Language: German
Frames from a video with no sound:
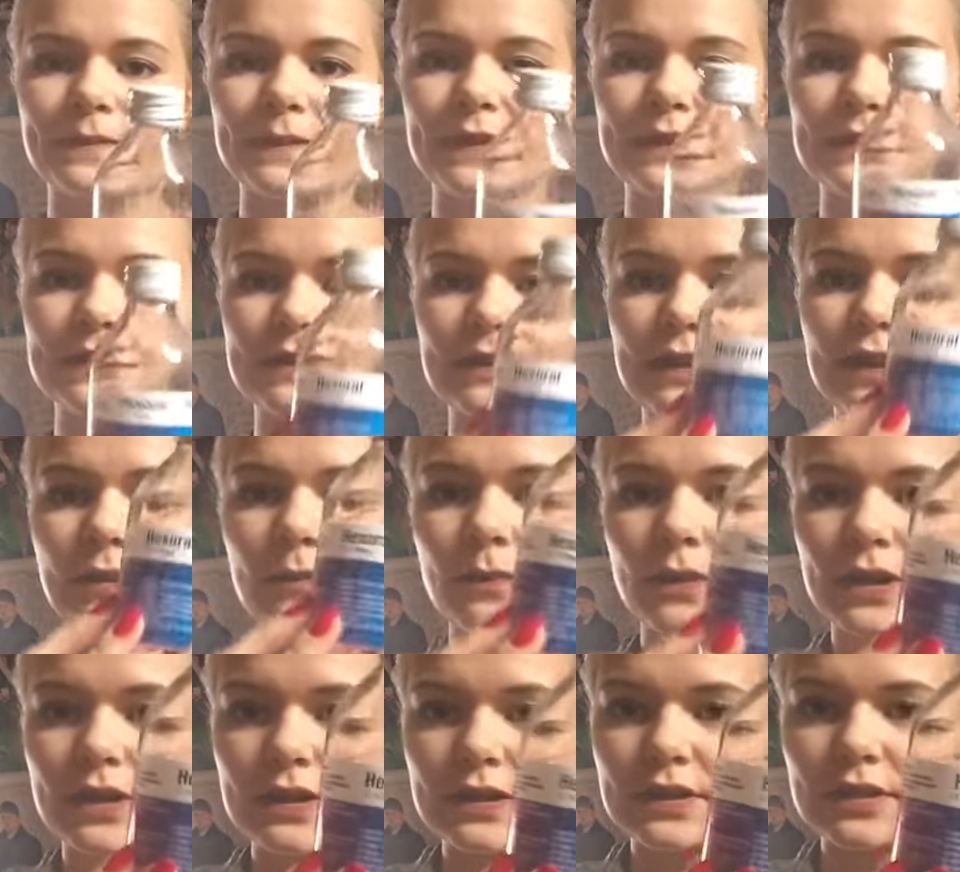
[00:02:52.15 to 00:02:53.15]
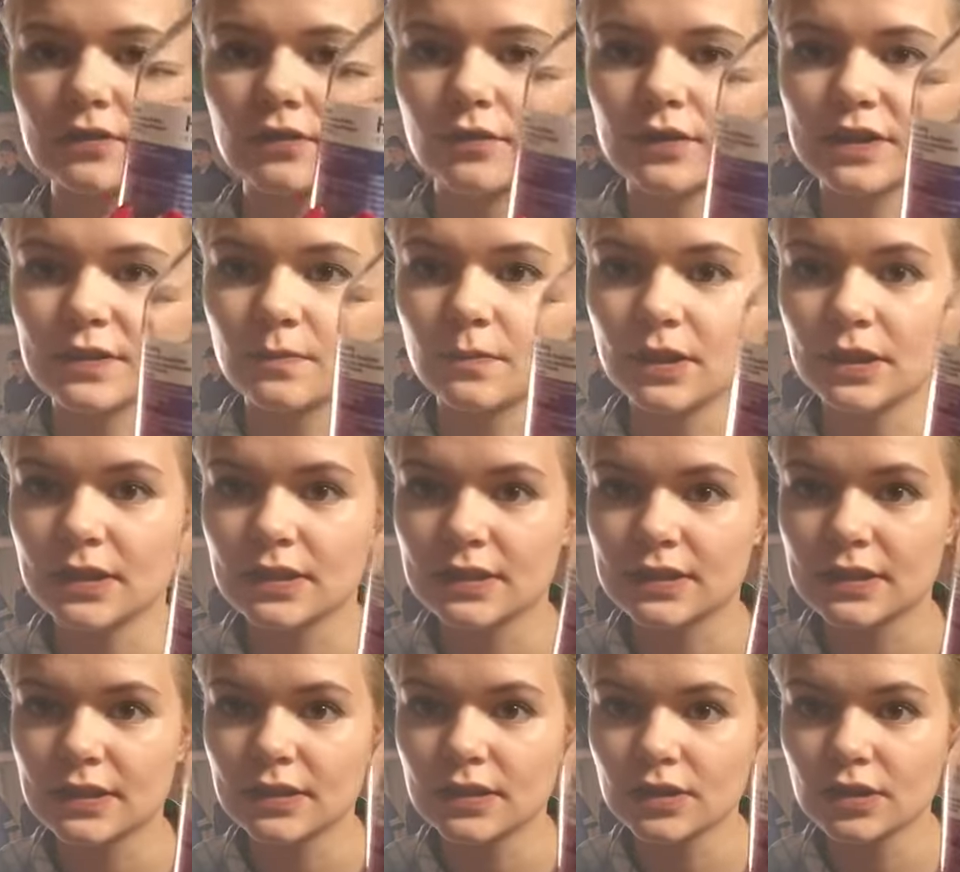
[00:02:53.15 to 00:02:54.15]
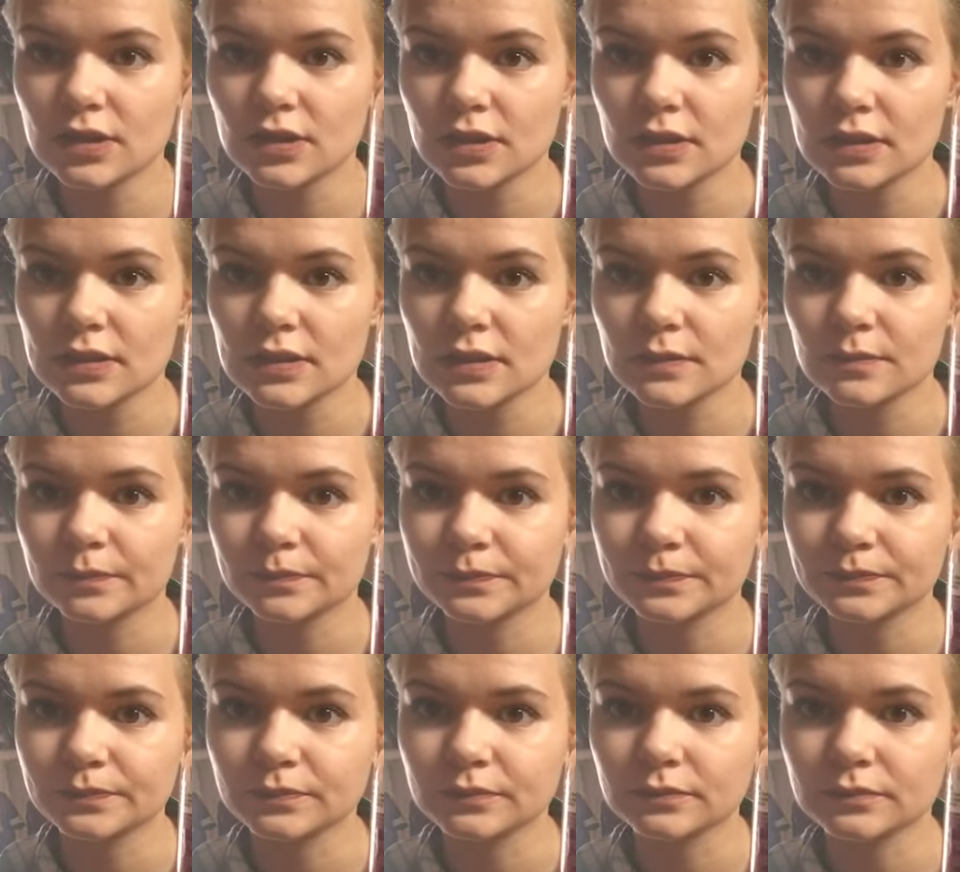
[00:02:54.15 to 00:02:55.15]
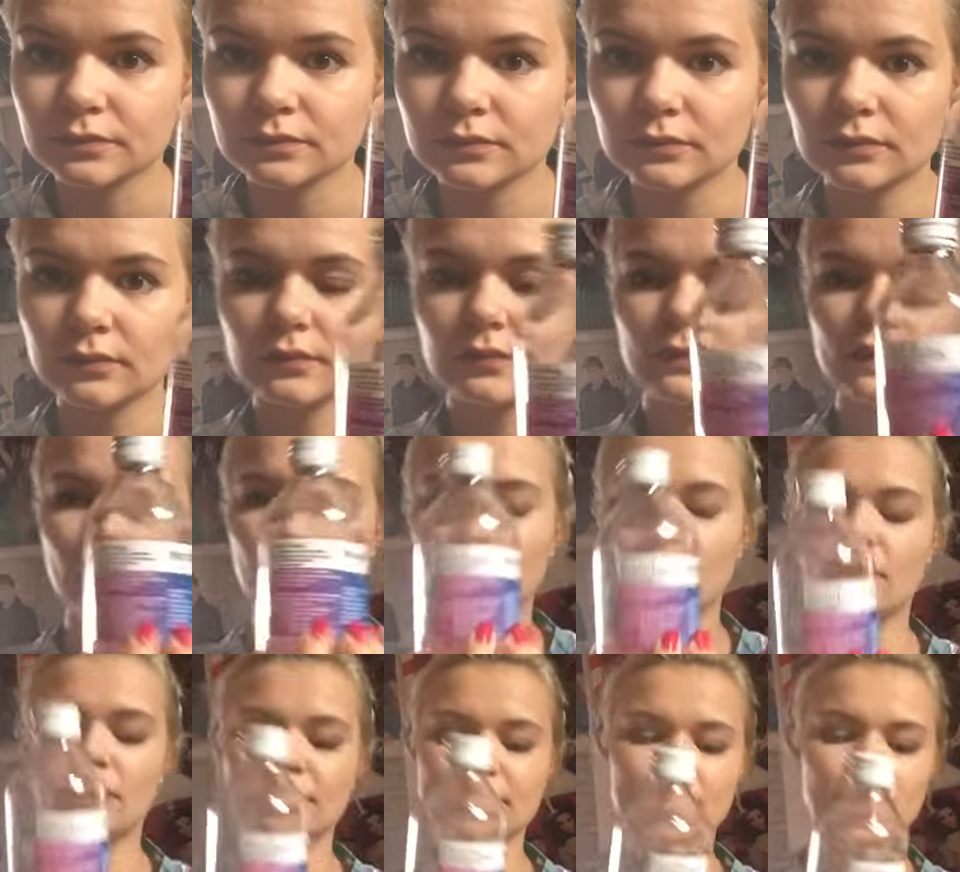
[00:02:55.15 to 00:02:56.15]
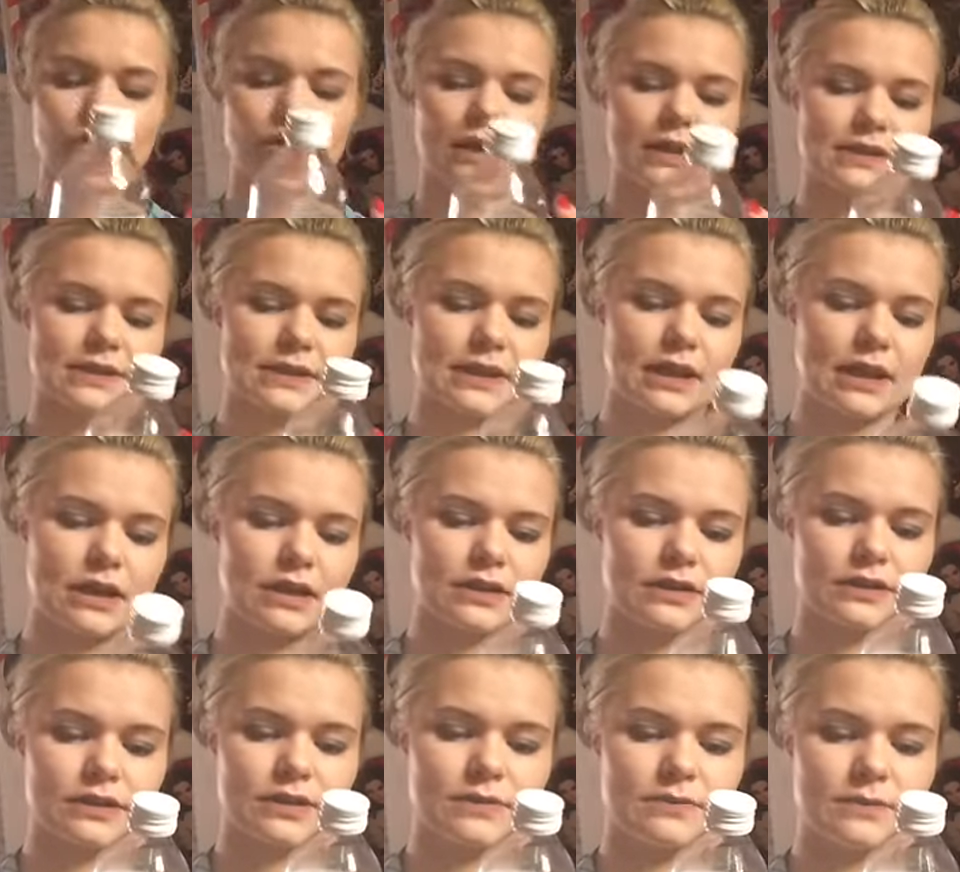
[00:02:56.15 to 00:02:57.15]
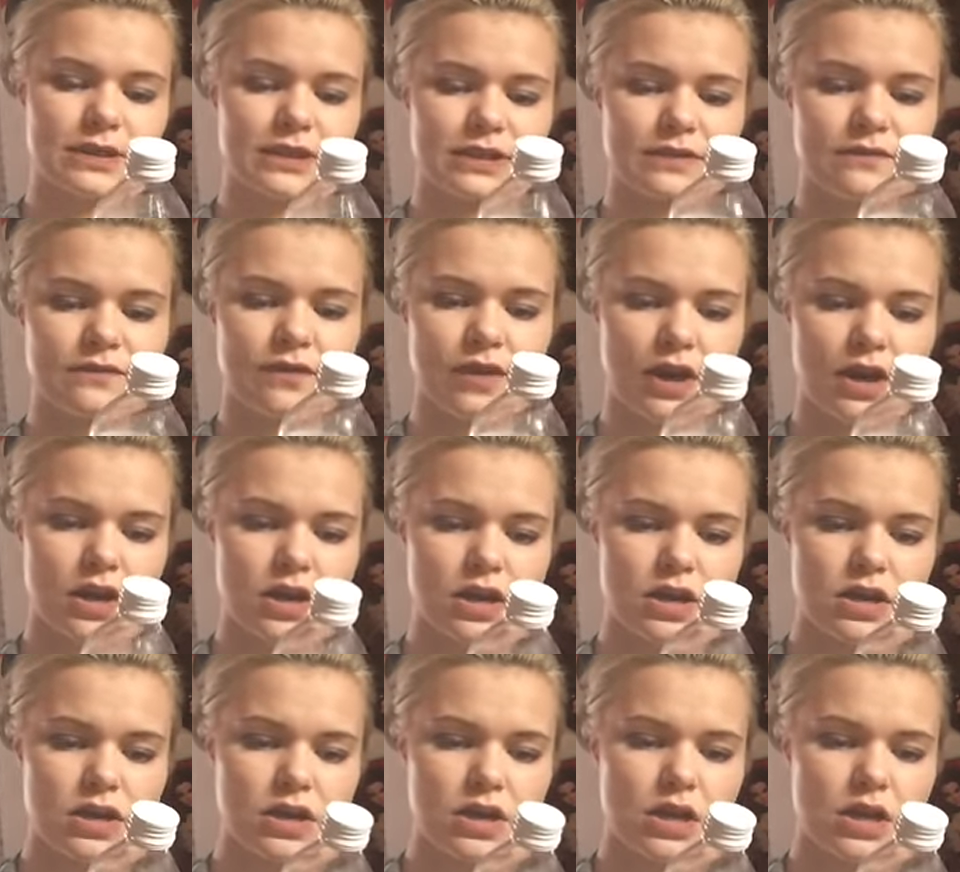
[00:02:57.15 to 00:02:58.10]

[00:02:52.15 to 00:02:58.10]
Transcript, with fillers: Das ist eher mal jetzt sowas Medizinisches weil ich auch erst krank nämlich war.